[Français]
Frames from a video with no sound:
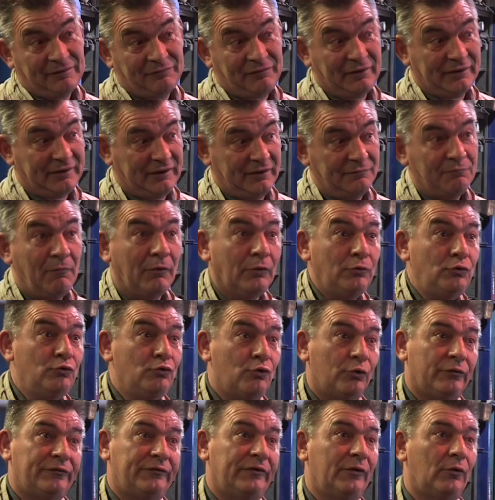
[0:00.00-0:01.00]
Effectivement,
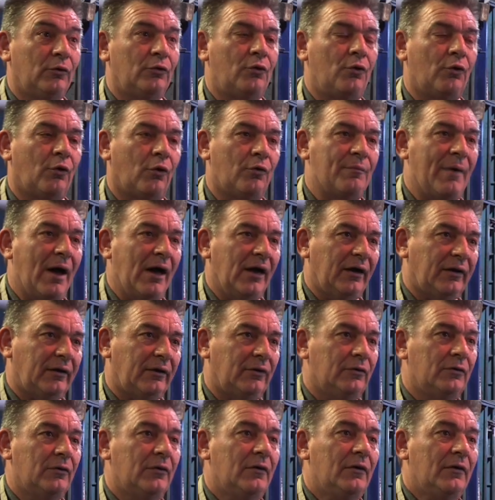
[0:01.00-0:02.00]
nous aussi on le
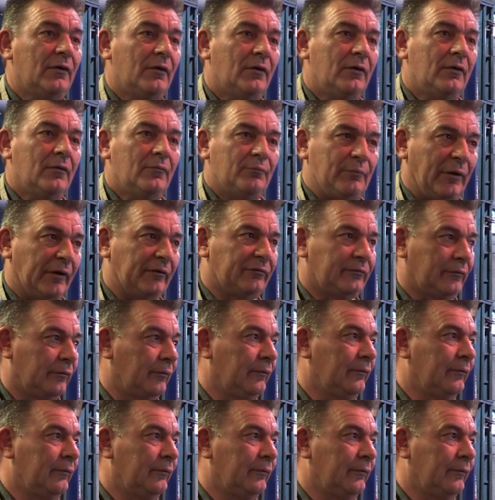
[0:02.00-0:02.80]
remarque parce qu'on